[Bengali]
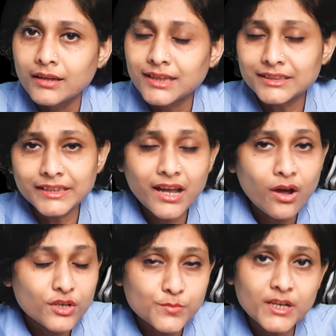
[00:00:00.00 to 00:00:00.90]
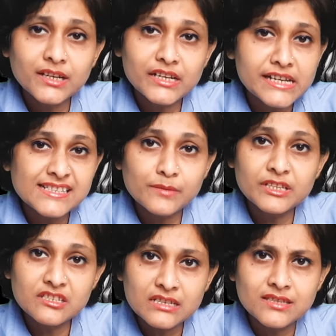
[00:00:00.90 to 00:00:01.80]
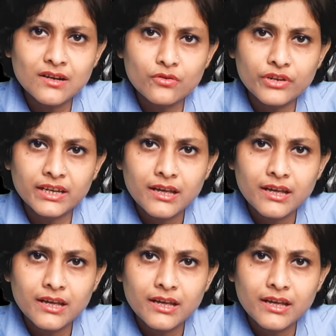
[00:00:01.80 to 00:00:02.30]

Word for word: তাদেরকে হসপিটালে নিয়ে যাবেন চিন্তা করে